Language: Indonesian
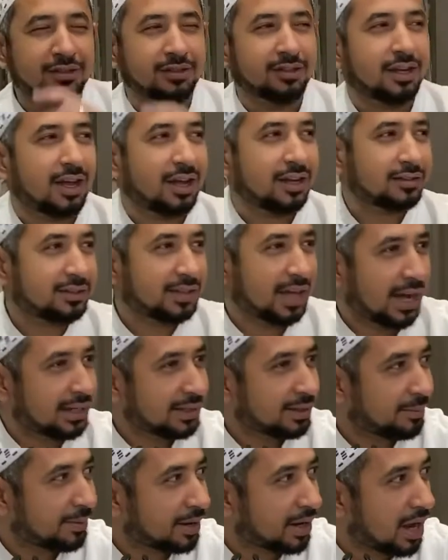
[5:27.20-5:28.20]
Ya, jangan
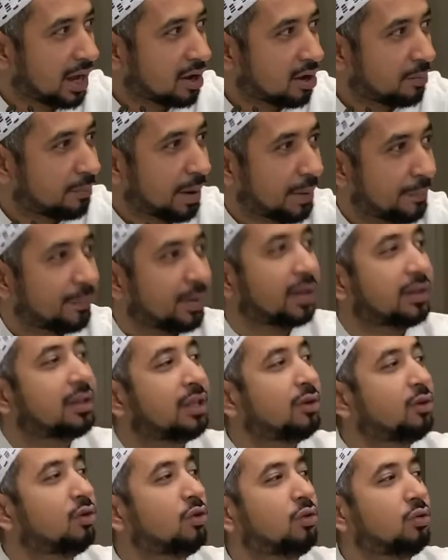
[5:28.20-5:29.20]
sama kelangkopan, berhenti
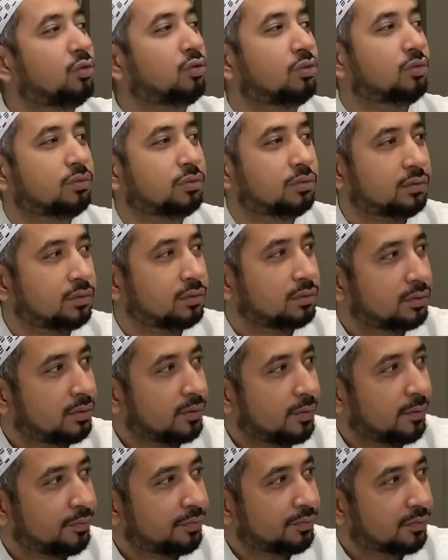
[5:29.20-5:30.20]
dulu.
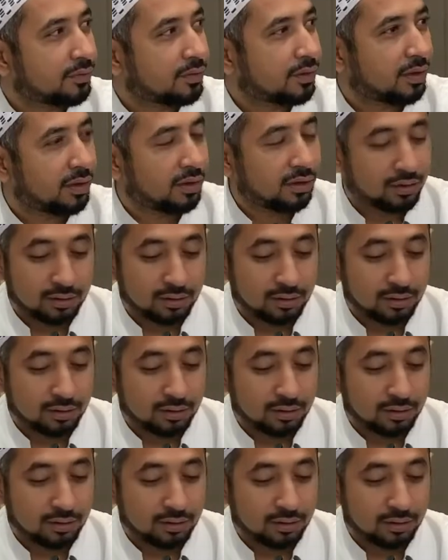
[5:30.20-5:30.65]
Ya.